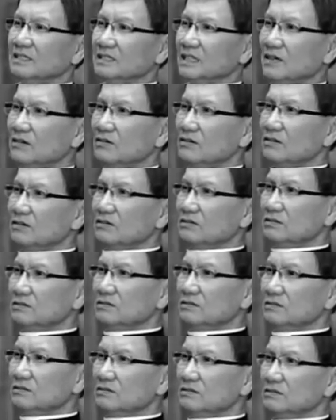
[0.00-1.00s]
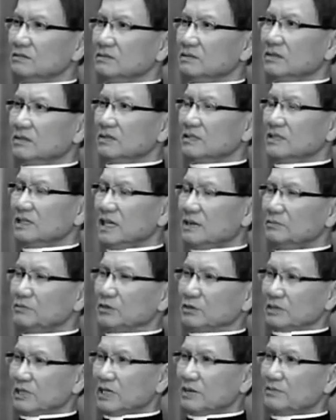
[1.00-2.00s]
sau coi như năm
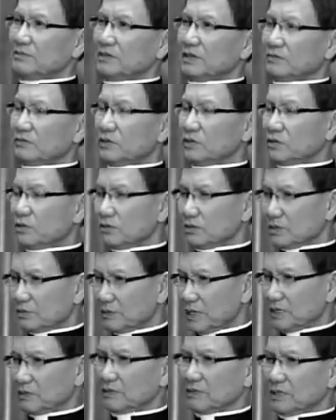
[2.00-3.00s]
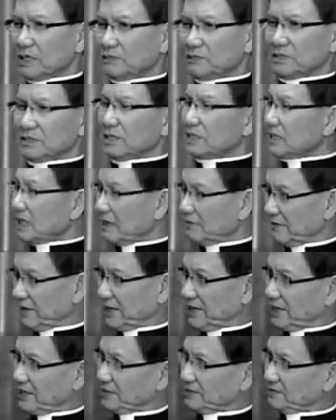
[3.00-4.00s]
chục năm và cuối cùng là bảy chục năm thì tất cả
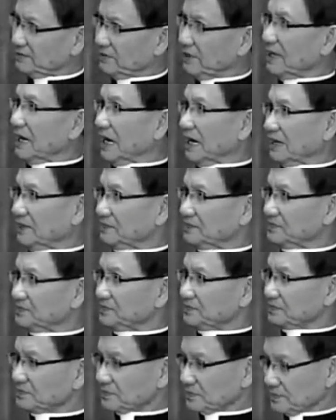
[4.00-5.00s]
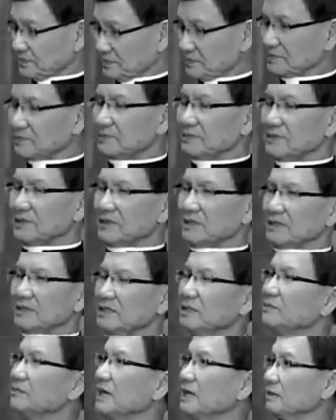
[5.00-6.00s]
về hết về dạ. lại dạ.
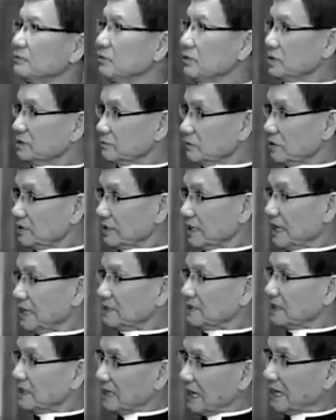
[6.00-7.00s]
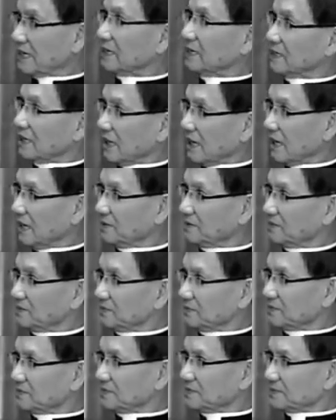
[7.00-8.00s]
lập lại quốc quốc gia xây lại đền thờ
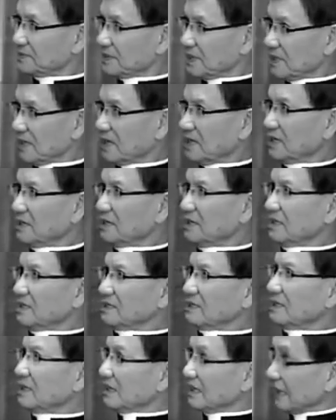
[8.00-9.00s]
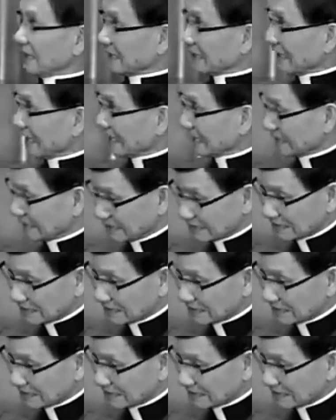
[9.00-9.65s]
đó tức là đại khái